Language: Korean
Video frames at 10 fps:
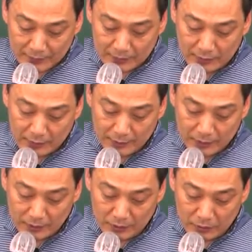거래
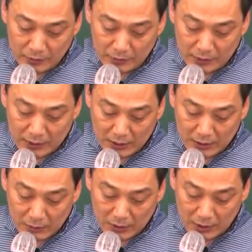비용이
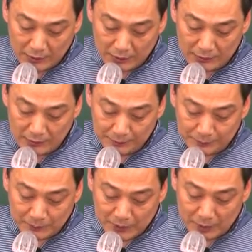고가화는
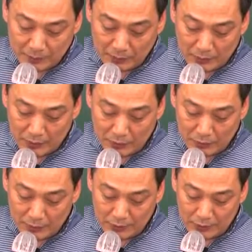예, 부동산의
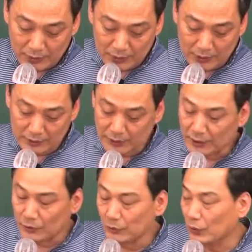효율성을
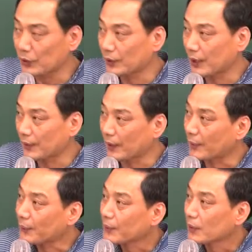제외해준 요인이 된다.